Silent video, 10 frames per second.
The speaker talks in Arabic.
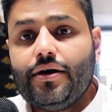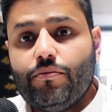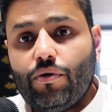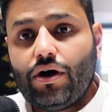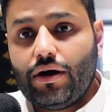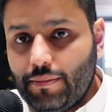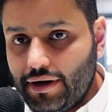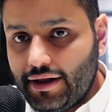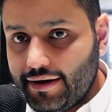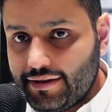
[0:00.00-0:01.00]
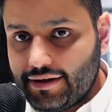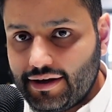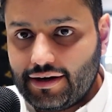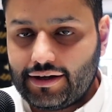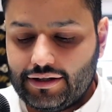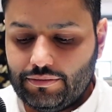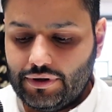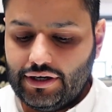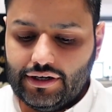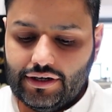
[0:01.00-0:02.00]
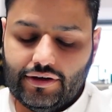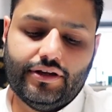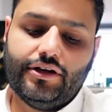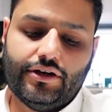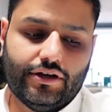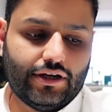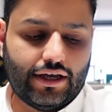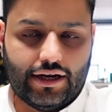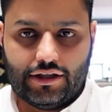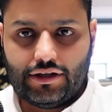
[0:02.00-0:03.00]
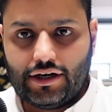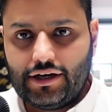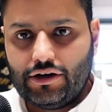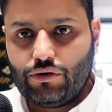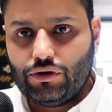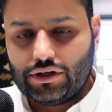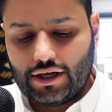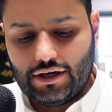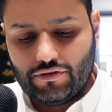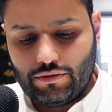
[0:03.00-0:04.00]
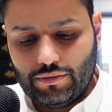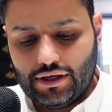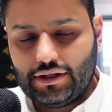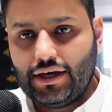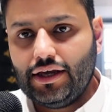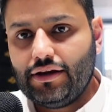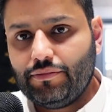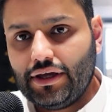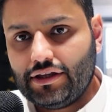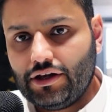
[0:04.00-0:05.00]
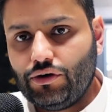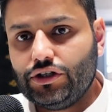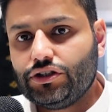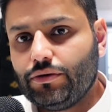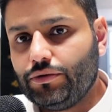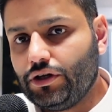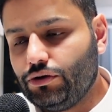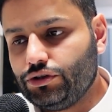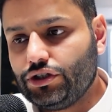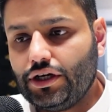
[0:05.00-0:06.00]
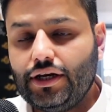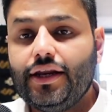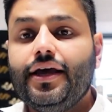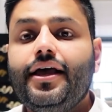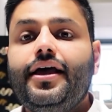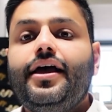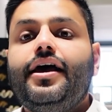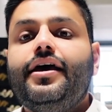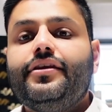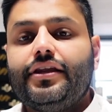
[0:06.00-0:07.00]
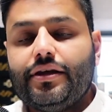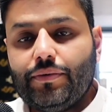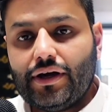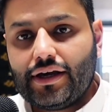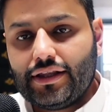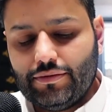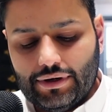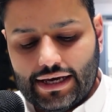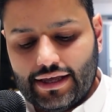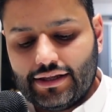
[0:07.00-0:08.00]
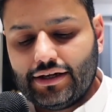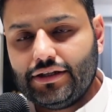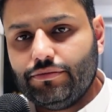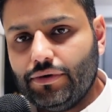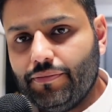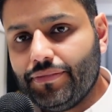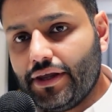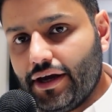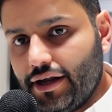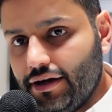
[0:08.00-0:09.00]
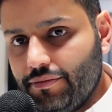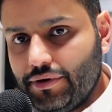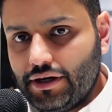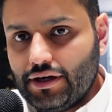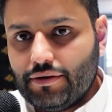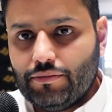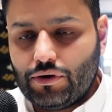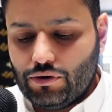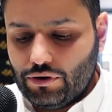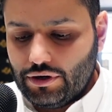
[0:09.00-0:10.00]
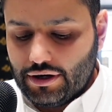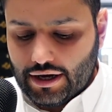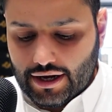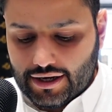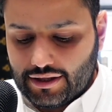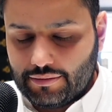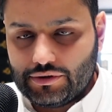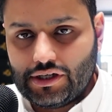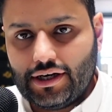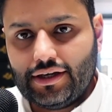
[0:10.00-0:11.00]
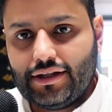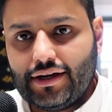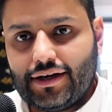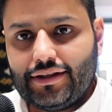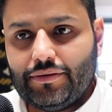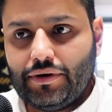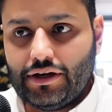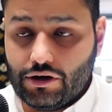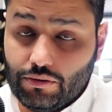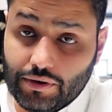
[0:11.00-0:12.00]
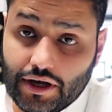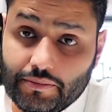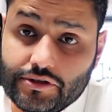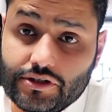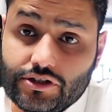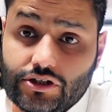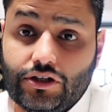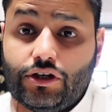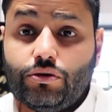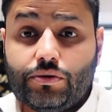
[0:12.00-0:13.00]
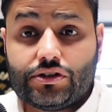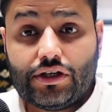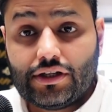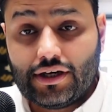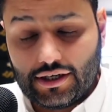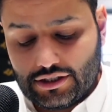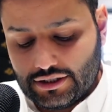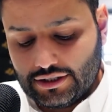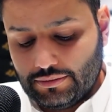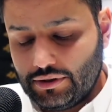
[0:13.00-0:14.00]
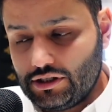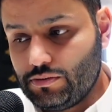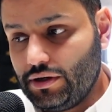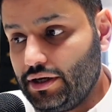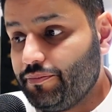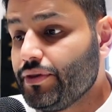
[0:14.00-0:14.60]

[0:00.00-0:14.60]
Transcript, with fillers: مقابل هذه الخدمة يعني يعني القناة خلينا نقول تكلفك 200 210 220 اذا تبغى نقدم لك هذه الخدمه علمني بكون اكثر من سعيد اني اقدمها لك ومنها بزنس جديد ومصدر دخل جديد بالنسبه لي.